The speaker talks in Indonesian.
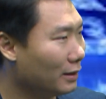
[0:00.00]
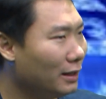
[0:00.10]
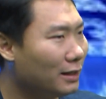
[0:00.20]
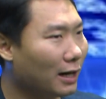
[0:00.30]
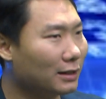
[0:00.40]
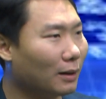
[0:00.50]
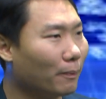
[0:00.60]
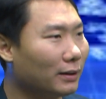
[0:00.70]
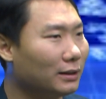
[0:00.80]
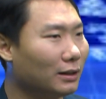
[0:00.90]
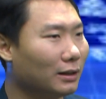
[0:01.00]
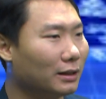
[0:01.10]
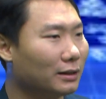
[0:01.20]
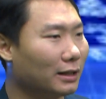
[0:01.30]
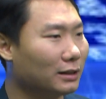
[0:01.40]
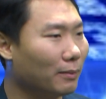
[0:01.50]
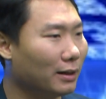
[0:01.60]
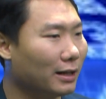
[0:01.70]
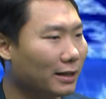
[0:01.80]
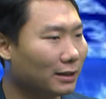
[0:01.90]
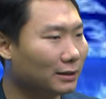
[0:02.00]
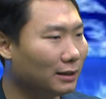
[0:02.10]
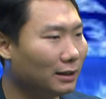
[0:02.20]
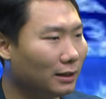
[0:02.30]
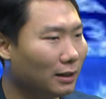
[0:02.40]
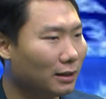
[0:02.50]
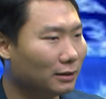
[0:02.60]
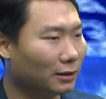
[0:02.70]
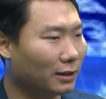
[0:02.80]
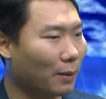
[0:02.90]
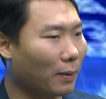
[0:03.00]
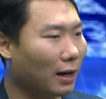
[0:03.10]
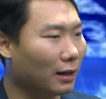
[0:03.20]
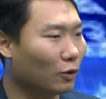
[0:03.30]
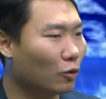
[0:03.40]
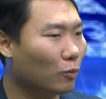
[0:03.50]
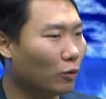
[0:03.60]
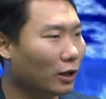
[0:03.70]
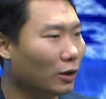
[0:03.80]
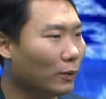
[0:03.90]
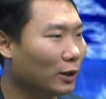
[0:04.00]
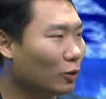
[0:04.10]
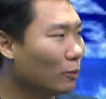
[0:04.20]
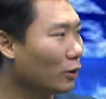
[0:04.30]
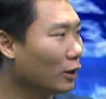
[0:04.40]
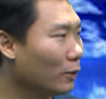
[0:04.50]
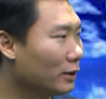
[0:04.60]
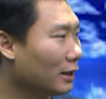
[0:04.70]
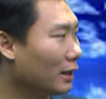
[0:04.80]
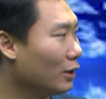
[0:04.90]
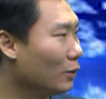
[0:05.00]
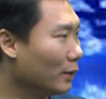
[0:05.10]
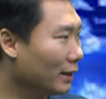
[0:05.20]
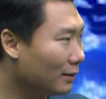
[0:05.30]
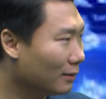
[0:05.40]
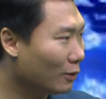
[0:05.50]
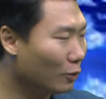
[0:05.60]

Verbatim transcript: jadi jangan sampai si generasi millennials ini setiap hari kumpulin duit, kumpulin duit, cari duit,